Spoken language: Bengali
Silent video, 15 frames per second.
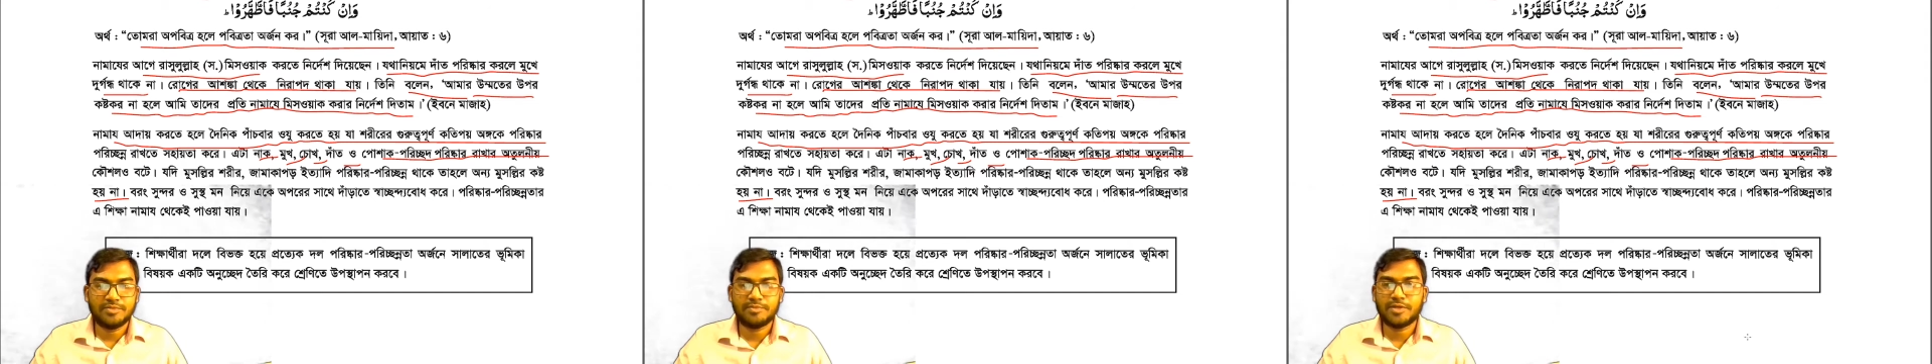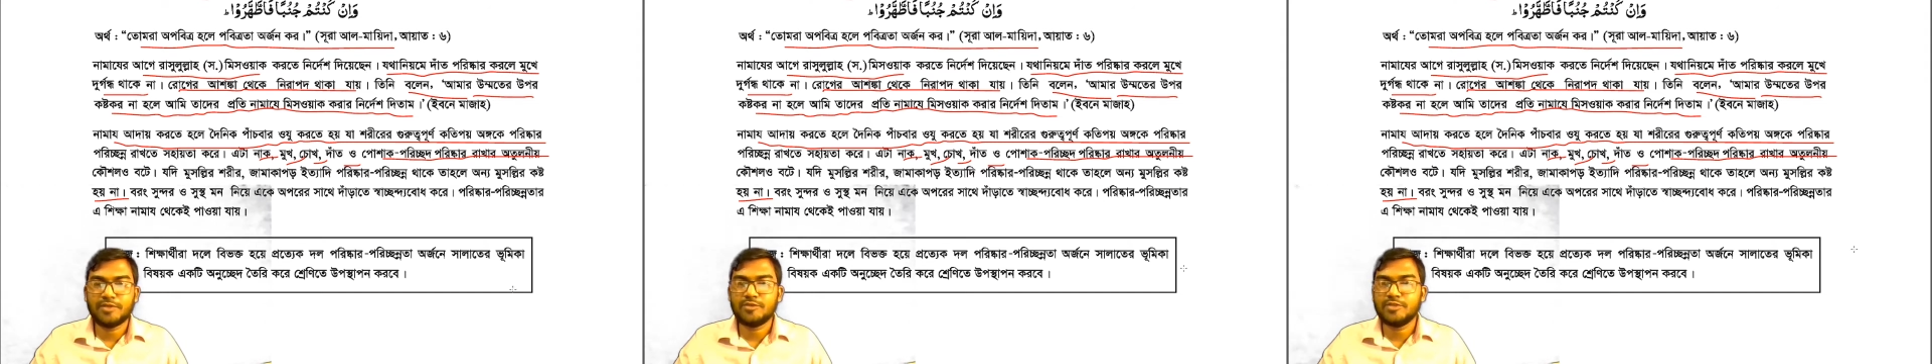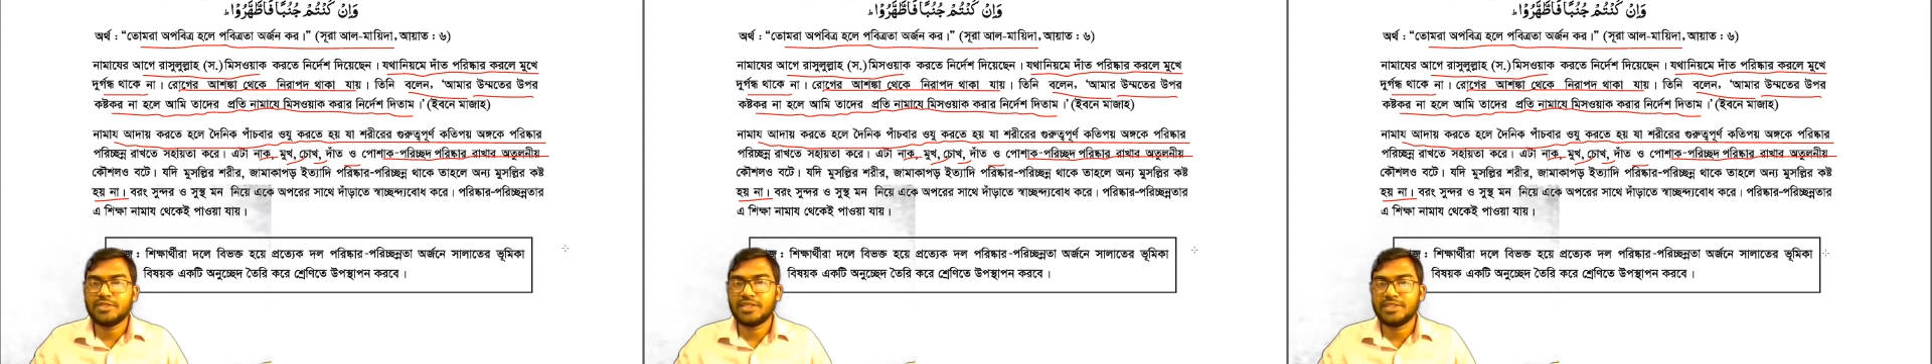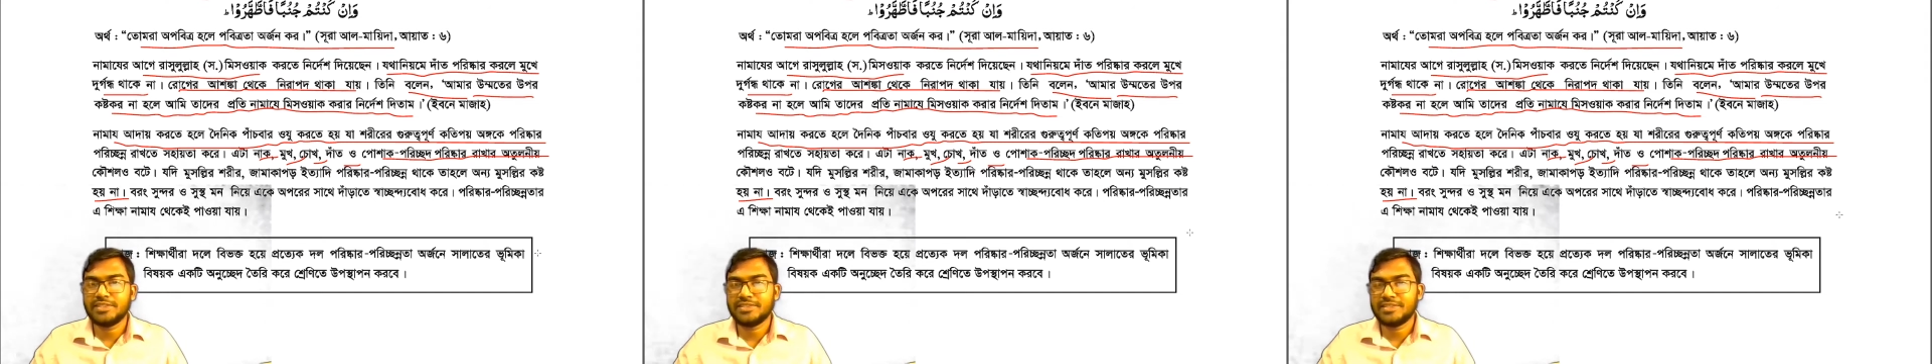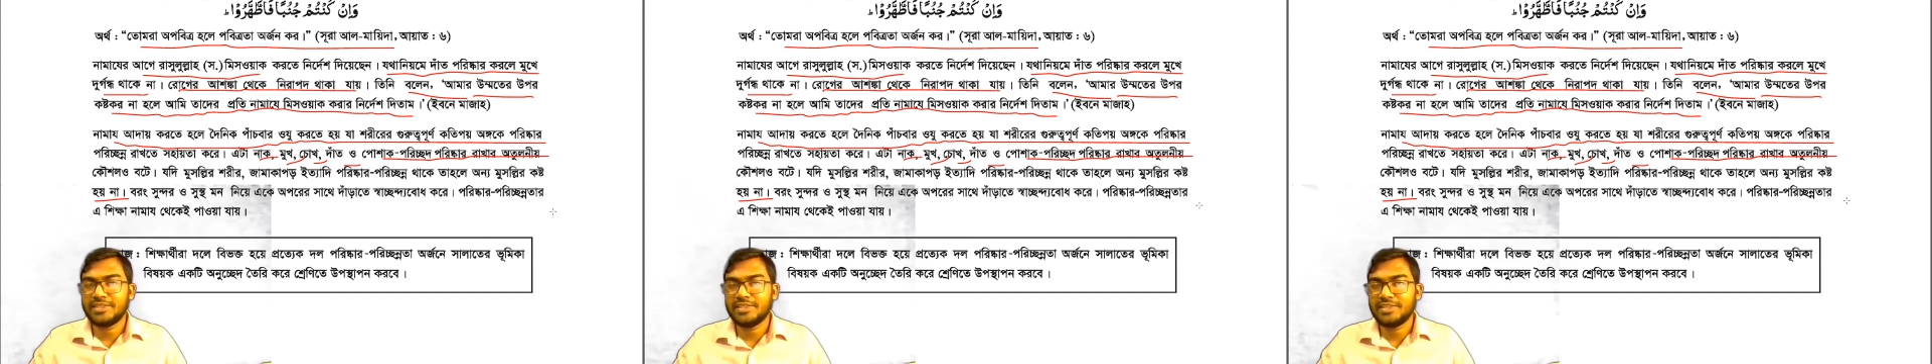মানুষ
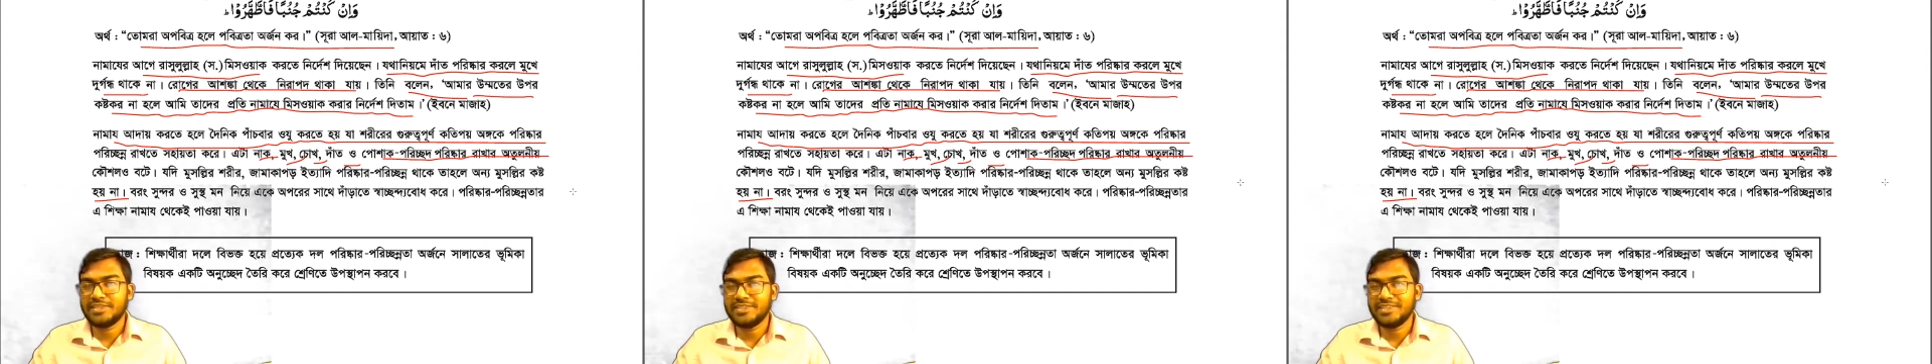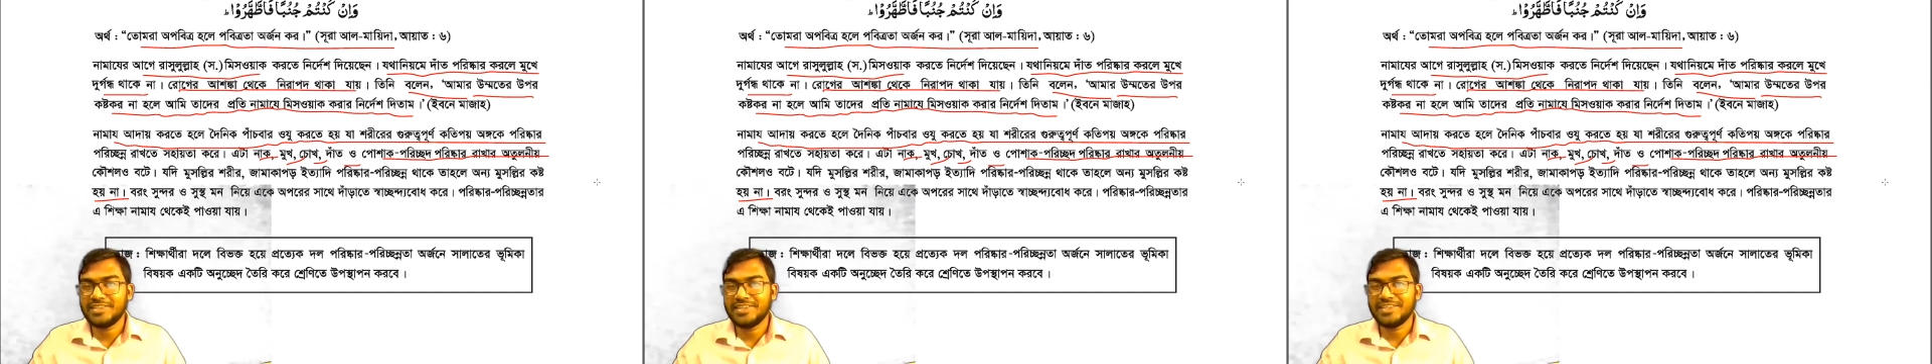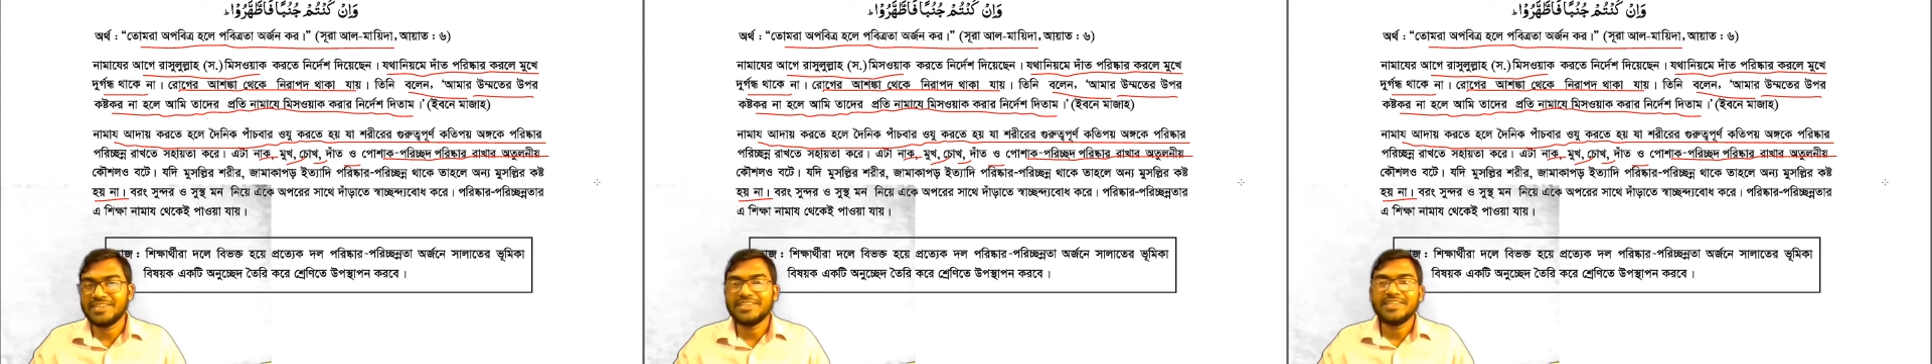দাঁড়াচ্ছে না ঠিক না